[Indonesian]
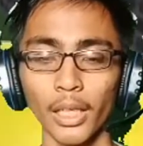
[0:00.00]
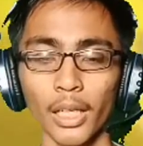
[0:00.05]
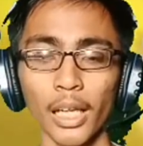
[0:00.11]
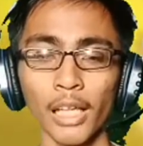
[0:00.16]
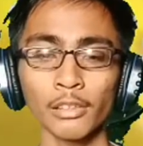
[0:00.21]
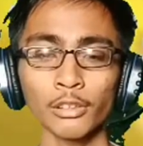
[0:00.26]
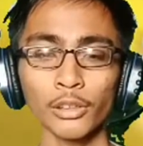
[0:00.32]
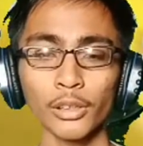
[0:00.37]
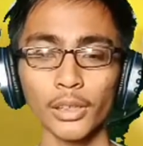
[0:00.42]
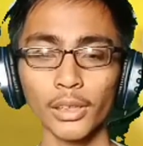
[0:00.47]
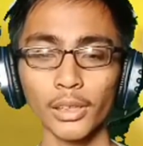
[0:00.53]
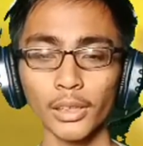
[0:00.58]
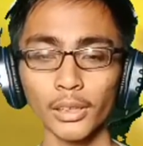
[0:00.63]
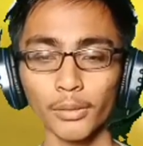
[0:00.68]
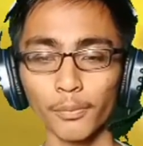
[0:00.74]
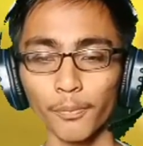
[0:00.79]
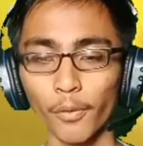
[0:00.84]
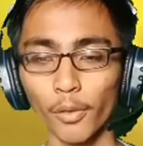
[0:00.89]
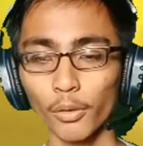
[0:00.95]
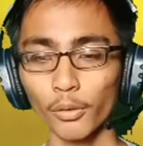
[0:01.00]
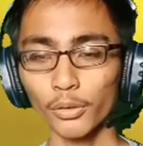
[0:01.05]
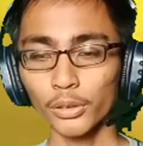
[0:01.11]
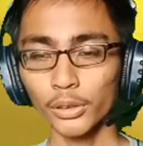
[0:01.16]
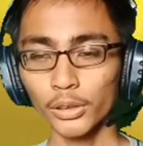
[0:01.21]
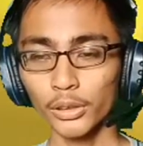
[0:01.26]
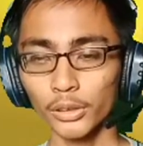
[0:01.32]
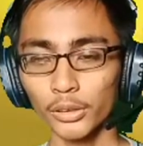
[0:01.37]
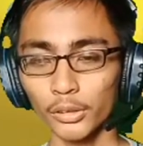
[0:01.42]
langsung aja kita fokus
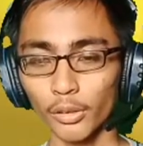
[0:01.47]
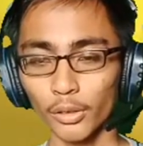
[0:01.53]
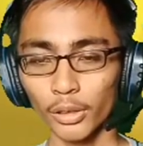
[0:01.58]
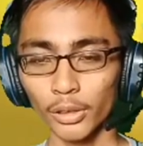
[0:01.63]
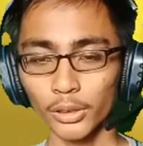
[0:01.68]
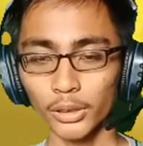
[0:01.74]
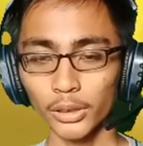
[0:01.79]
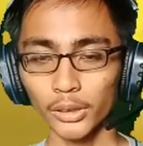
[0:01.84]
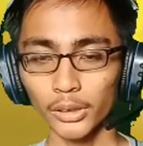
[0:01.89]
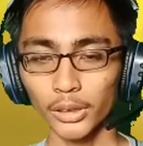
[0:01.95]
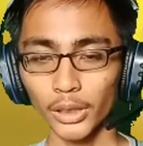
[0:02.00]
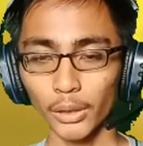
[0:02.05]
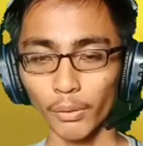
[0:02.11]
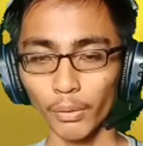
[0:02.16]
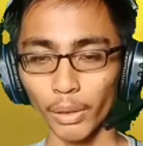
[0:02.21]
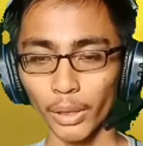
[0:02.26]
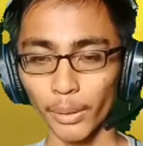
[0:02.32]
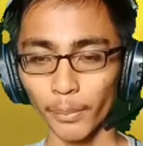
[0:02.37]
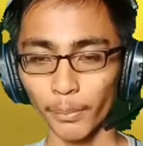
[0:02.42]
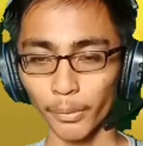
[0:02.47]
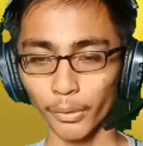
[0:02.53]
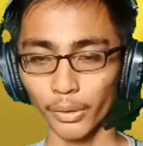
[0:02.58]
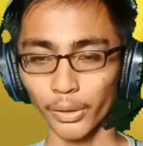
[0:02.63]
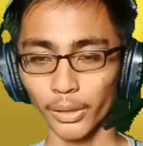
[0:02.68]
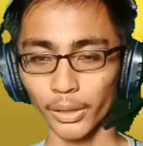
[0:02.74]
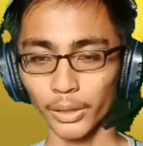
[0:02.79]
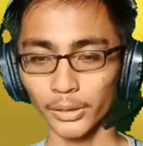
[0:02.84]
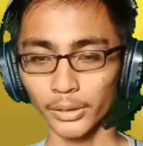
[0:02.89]
ke story si cewek emo
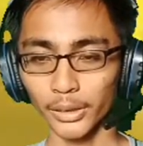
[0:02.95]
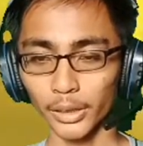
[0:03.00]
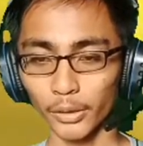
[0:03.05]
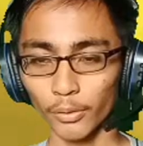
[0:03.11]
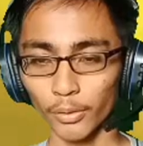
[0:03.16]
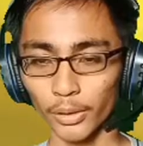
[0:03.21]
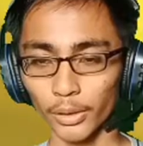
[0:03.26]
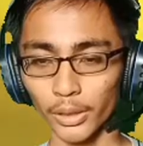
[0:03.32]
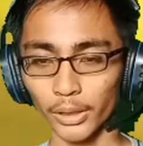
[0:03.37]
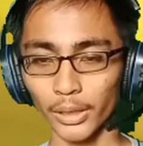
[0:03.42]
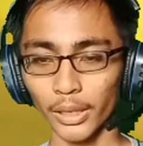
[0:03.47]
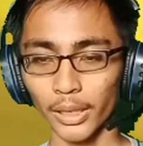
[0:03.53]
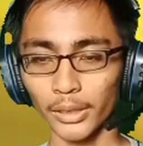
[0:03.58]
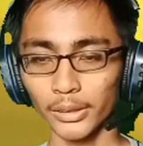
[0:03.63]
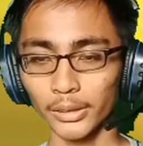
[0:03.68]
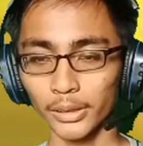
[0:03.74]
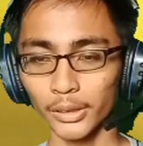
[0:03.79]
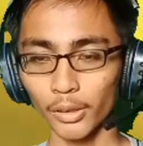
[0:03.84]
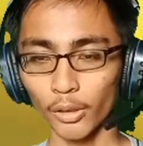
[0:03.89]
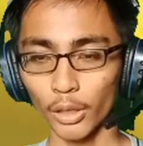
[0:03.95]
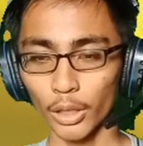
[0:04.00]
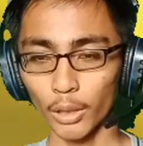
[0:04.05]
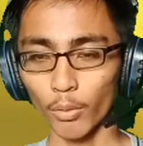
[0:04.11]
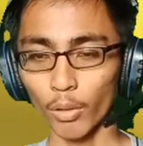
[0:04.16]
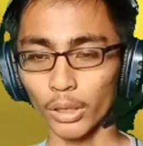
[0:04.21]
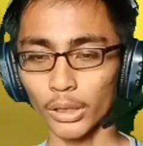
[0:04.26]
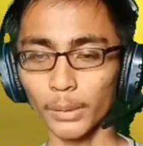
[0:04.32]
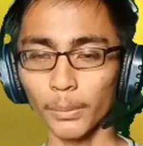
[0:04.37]
yang satu ini kita kasih tongkat
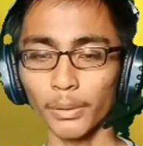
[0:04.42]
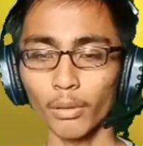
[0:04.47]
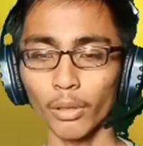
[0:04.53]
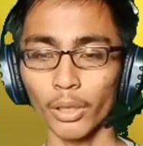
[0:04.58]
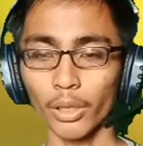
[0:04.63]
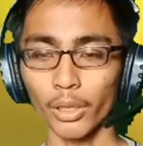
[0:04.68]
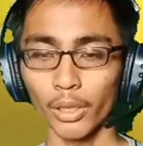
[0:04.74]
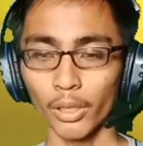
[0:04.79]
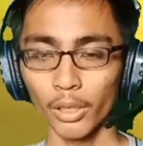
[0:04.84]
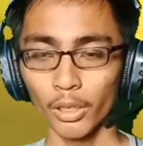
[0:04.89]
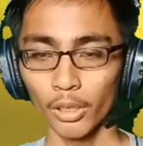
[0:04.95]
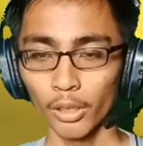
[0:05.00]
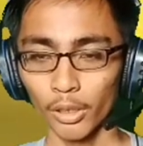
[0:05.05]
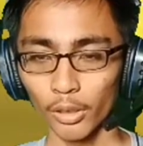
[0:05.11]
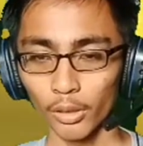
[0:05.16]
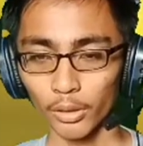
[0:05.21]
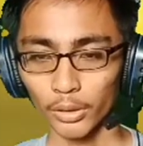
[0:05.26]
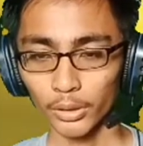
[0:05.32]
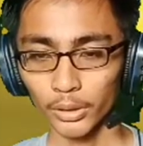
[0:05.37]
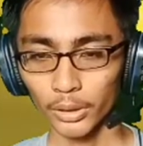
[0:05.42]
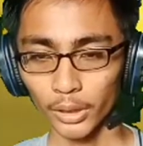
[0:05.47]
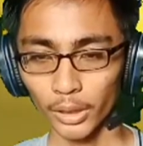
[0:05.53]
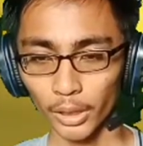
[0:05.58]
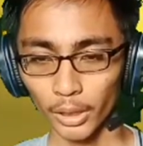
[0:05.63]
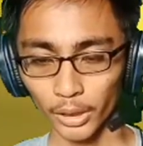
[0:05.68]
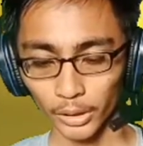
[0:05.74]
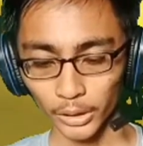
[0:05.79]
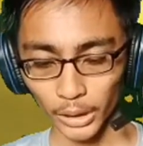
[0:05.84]
woi coba toy oke
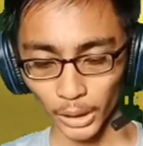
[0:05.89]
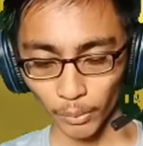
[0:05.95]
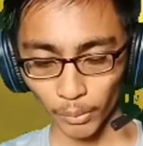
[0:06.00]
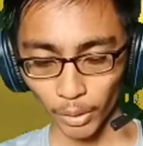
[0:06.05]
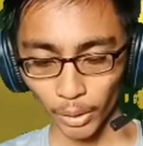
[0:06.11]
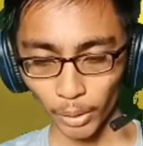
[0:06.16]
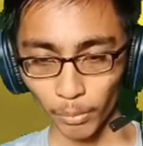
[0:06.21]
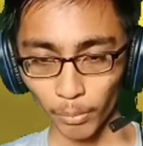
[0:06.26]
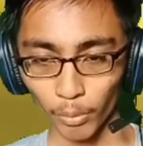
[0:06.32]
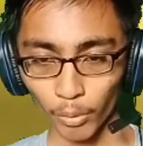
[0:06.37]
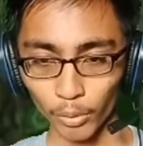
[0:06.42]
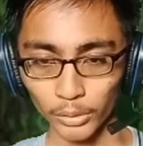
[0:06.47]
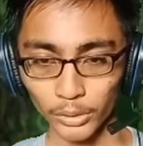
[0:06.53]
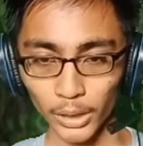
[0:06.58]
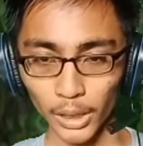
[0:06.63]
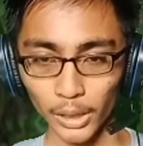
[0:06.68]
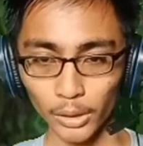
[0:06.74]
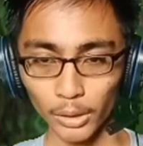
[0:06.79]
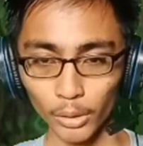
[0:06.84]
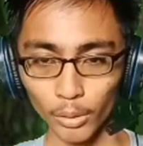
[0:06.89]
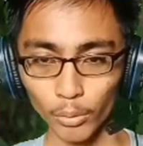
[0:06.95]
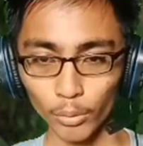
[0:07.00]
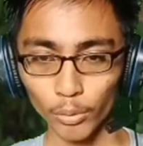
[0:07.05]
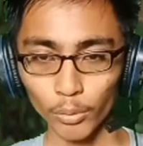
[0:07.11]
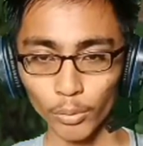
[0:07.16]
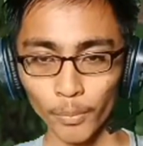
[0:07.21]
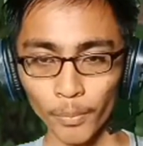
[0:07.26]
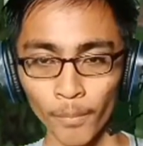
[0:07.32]
okay, cewek emo
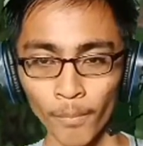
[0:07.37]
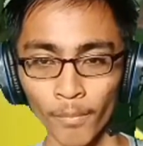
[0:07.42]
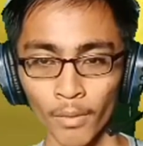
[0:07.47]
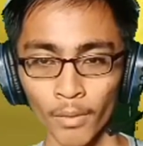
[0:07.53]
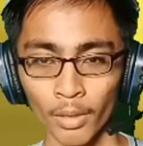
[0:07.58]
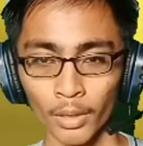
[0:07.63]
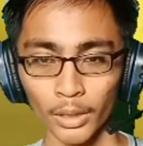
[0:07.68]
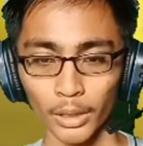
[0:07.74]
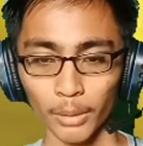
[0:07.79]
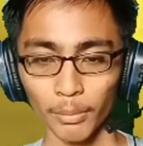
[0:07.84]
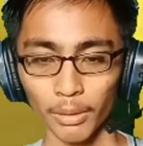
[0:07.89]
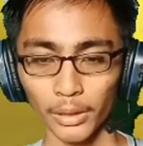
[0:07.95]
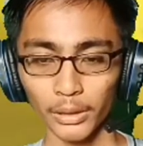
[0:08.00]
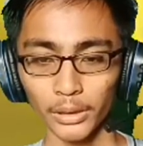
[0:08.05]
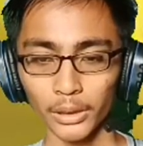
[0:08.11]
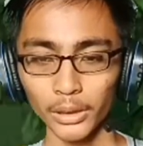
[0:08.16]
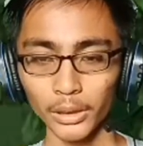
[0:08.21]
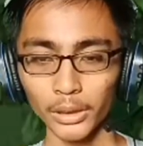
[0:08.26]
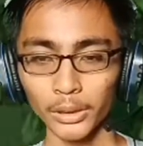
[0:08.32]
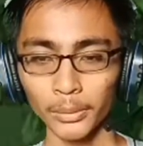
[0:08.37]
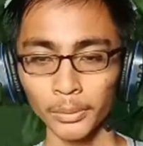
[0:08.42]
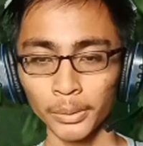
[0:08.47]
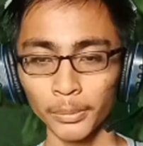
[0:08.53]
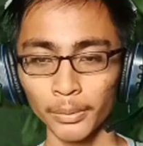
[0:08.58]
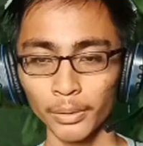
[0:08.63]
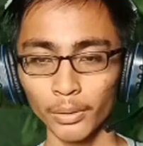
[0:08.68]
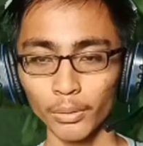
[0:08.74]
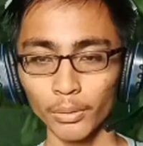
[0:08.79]
satu terima kasih semua
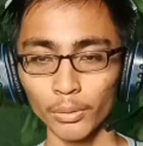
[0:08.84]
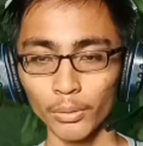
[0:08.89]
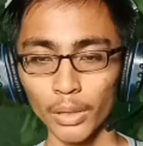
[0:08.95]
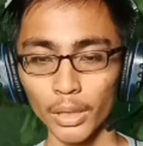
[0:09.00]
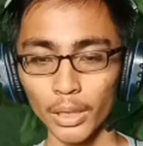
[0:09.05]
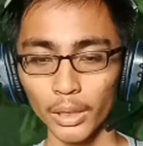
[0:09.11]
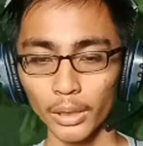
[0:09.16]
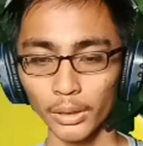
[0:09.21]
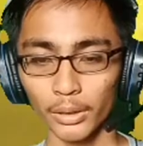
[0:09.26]
semua dua